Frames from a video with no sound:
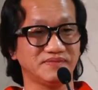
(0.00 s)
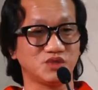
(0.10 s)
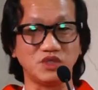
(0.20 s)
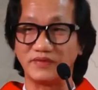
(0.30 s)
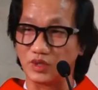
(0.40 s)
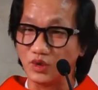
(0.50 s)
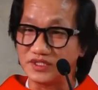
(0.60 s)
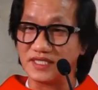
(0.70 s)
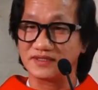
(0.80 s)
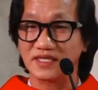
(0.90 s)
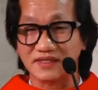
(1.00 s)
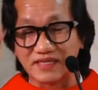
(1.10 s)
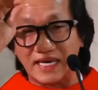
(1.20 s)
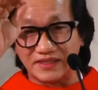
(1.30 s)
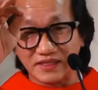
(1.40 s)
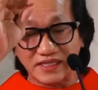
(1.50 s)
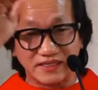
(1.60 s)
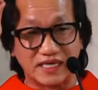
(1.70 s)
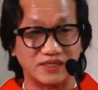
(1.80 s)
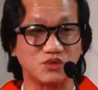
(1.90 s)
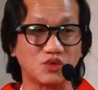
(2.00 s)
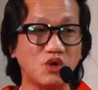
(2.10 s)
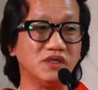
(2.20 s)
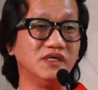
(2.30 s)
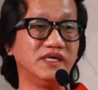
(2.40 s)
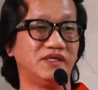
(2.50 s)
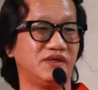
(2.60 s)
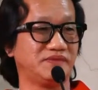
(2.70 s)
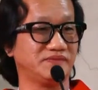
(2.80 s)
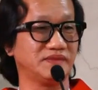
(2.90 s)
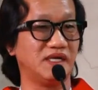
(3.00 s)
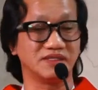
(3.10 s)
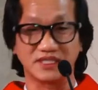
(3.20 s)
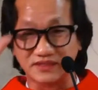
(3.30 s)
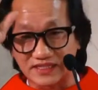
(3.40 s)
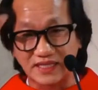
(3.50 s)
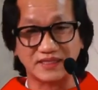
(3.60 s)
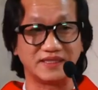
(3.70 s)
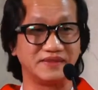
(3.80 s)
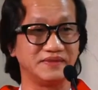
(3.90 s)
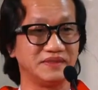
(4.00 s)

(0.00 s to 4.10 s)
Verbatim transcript: Chúa đã phải đối diện tất cả những hình ảnh của con người đó Ở trần gian này